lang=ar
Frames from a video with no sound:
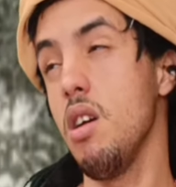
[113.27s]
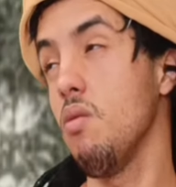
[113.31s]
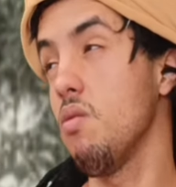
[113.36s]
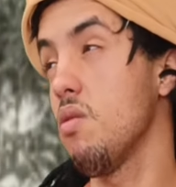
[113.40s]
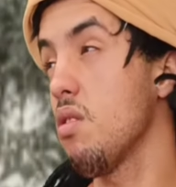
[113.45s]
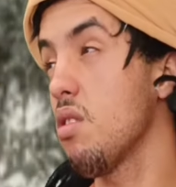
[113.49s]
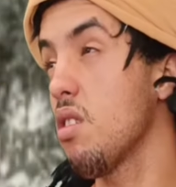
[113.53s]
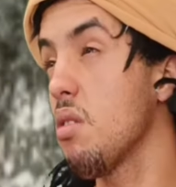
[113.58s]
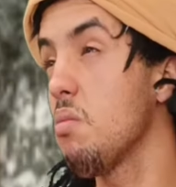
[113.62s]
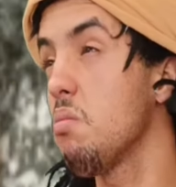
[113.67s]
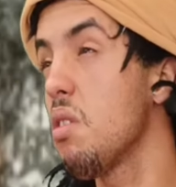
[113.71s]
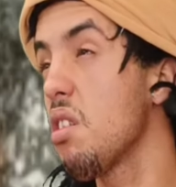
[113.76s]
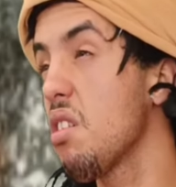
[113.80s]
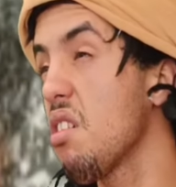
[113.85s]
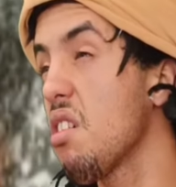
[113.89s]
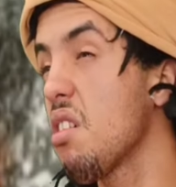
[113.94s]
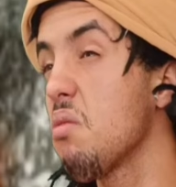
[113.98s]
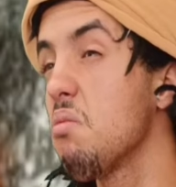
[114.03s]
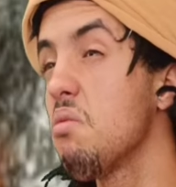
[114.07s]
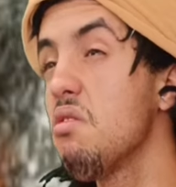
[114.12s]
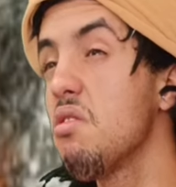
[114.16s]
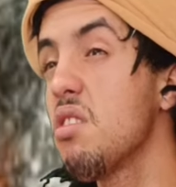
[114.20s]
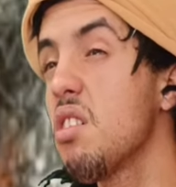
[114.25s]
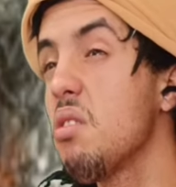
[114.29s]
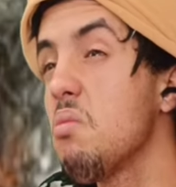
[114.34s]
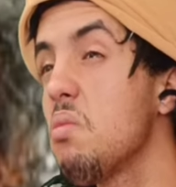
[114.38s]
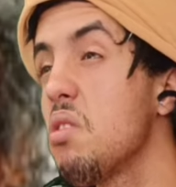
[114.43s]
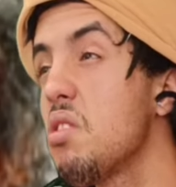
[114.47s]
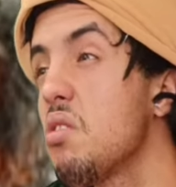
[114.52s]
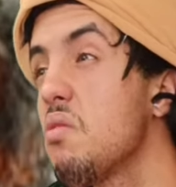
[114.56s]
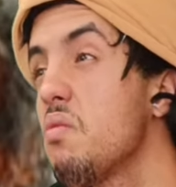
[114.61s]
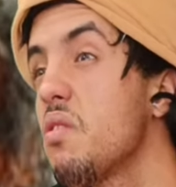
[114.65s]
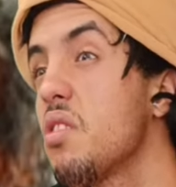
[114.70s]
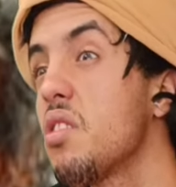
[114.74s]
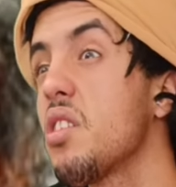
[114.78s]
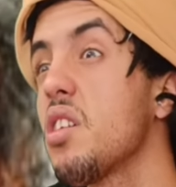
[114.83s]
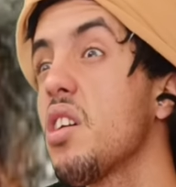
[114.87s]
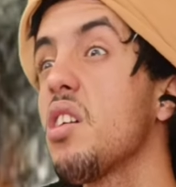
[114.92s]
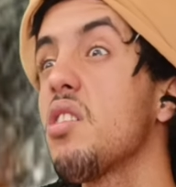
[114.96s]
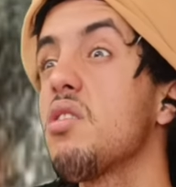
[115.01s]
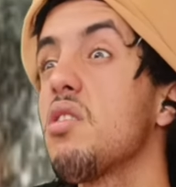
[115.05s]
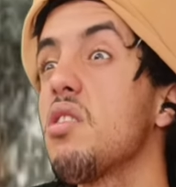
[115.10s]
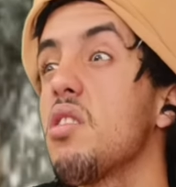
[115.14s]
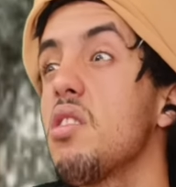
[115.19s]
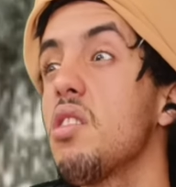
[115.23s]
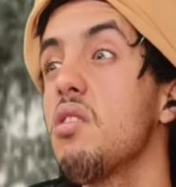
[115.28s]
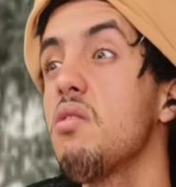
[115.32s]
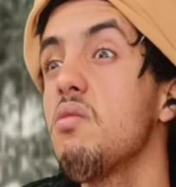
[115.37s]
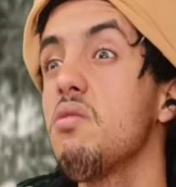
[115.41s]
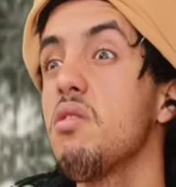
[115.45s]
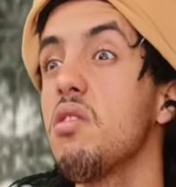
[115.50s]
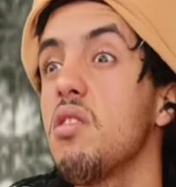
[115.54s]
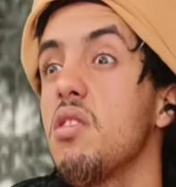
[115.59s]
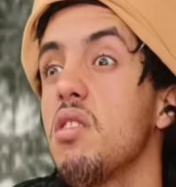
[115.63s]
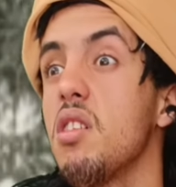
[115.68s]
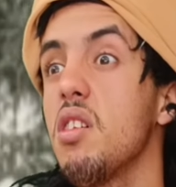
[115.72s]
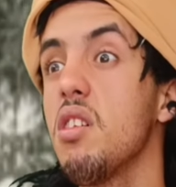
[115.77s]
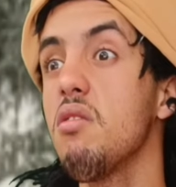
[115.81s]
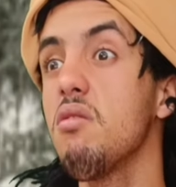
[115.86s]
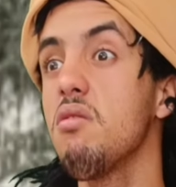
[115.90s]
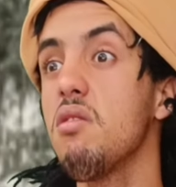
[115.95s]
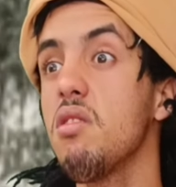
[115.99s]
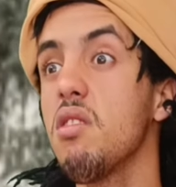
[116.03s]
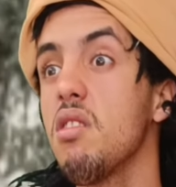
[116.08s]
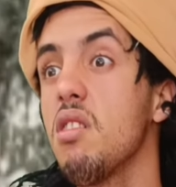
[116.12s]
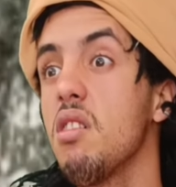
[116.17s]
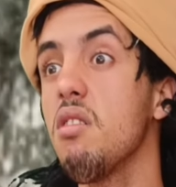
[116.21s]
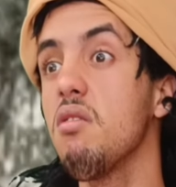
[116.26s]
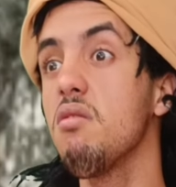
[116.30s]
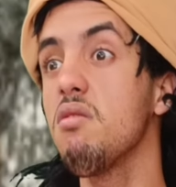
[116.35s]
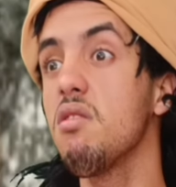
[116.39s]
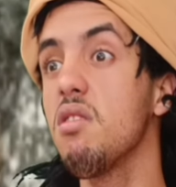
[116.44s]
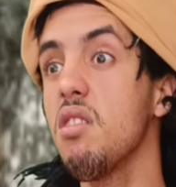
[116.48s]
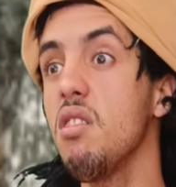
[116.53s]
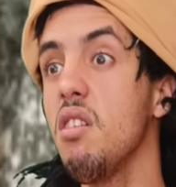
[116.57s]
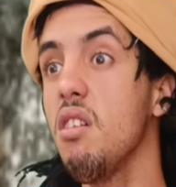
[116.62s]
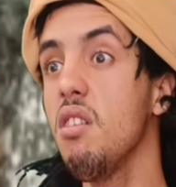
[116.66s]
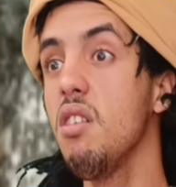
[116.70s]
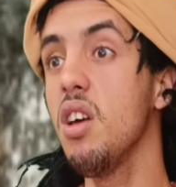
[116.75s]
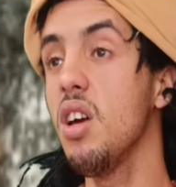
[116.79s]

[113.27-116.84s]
اللي تما يغرموه تما يشوفوا شي جايه ودير ها ودير ودير